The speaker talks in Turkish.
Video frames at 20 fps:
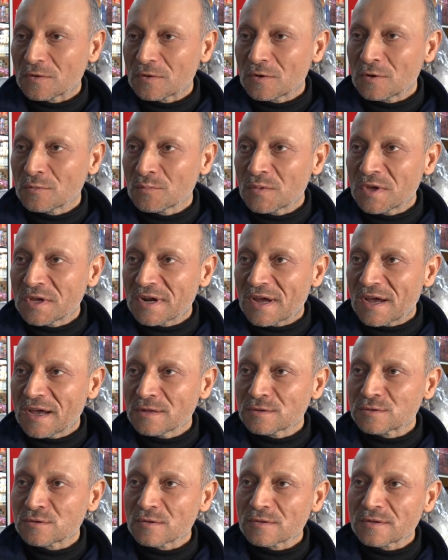11
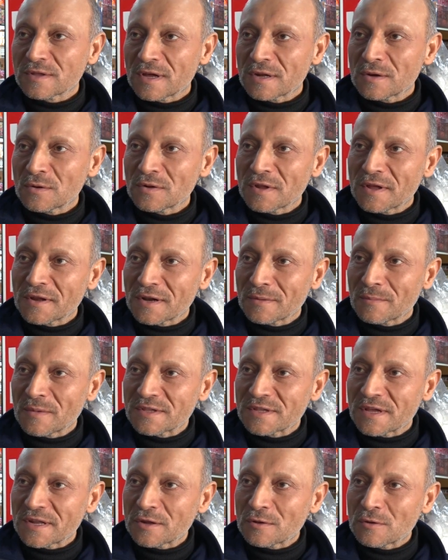ayın sultanı olan
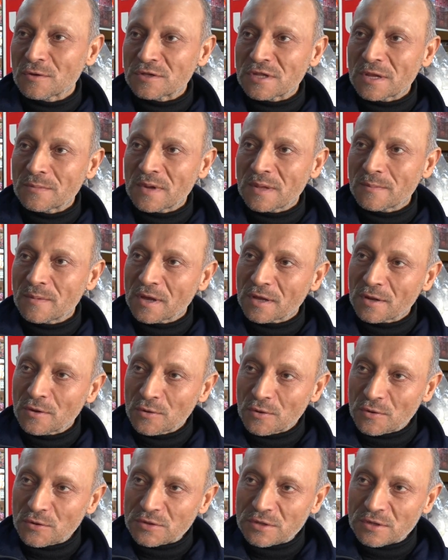Ramazan'ı özlemle
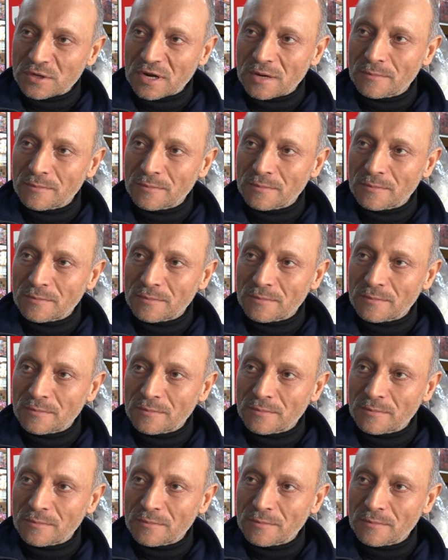bekliyoruz.